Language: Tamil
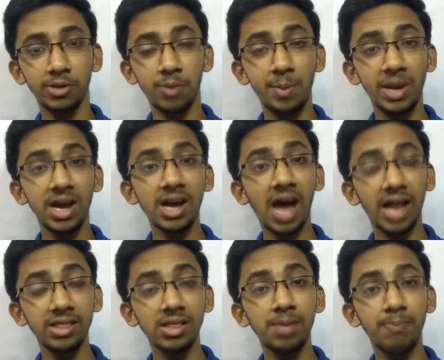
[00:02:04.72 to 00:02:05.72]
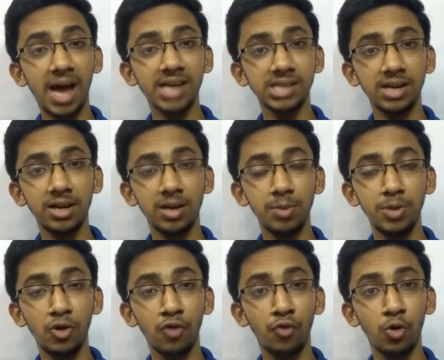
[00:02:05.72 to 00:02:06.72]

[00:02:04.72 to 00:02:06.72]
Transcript: பார்த்தோம் அப்படின்னா அந்த பிளாஸ்டான ரெட்மி நோட்